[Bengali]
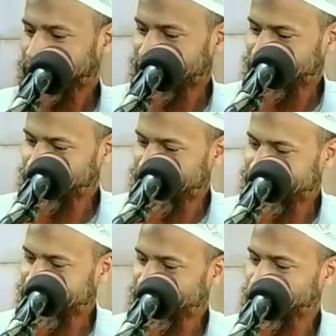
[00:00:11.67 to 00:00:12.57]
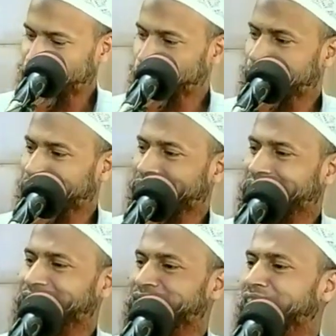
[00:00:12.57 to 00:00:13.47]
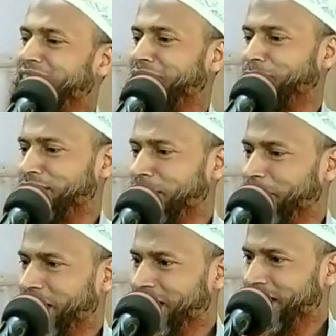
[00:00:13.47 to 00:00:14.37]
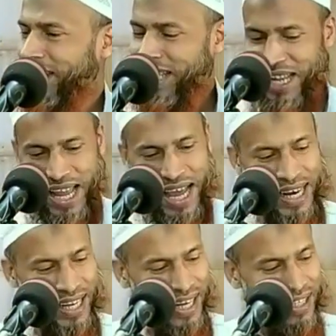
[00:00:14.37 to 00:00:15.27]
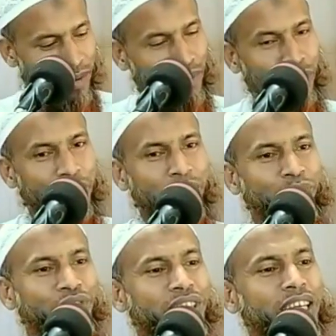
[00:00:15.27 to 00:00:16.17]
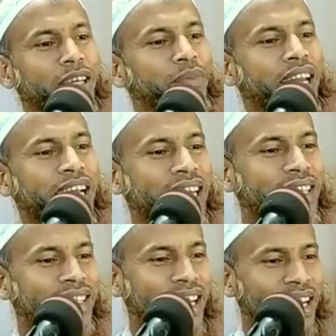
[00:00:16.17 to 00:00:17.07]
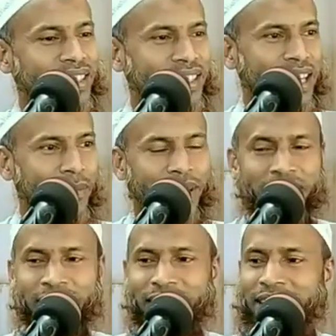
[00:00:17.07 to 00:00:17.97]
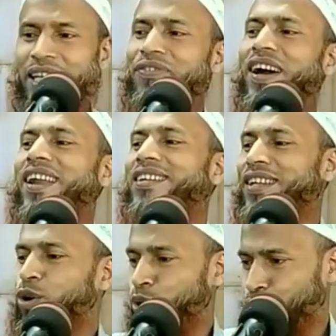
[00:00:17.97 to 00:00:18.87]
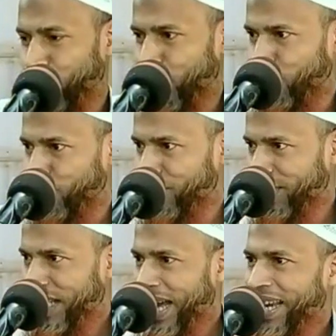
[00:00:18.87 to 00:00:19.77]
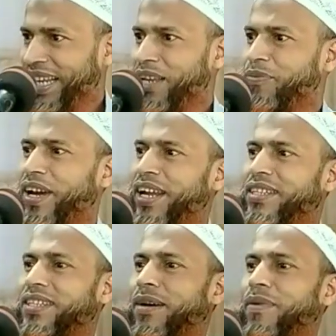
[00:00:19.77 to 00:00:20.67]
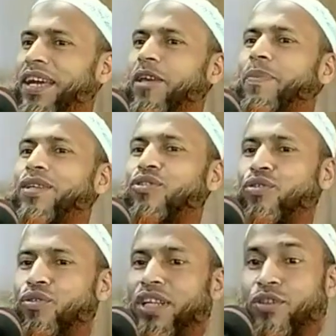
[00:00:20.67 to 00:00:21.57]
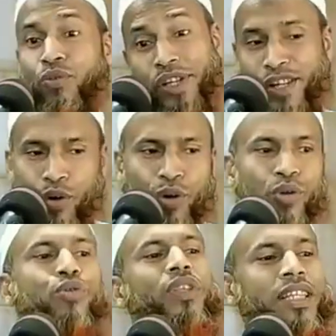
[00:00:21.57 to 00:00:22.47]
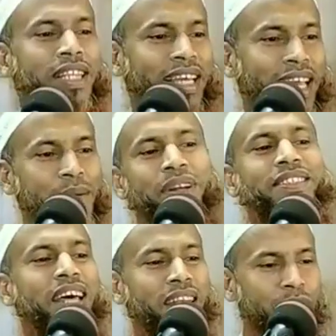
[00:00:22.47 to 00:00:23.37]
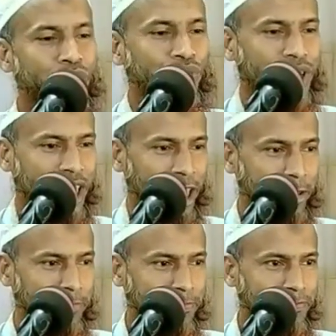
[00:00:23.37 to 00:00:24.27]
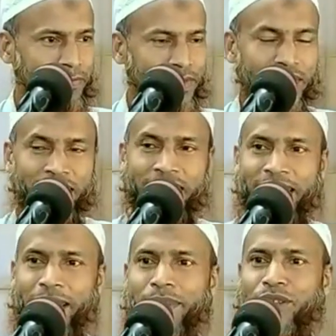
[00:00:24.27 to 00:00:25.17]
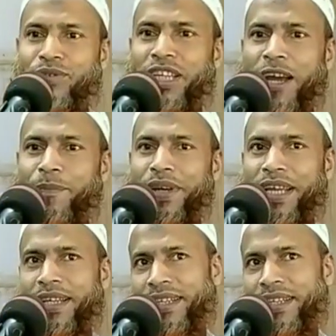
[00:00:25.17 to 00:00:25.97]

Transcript: কিন্তু একটা হিন্দু মারা গেলে জাহান নামে যাবে আর একটা মুমিন মুত্তাকি মারা গেলে জান্নাতে যাবে এই ফারাকটা হলো কেন আর এই ফারাকটা বা এই পার্থক্যটা তৈরি হলো কোথার থেকে আমরা জানলাম থেকে এবার যদি আপনি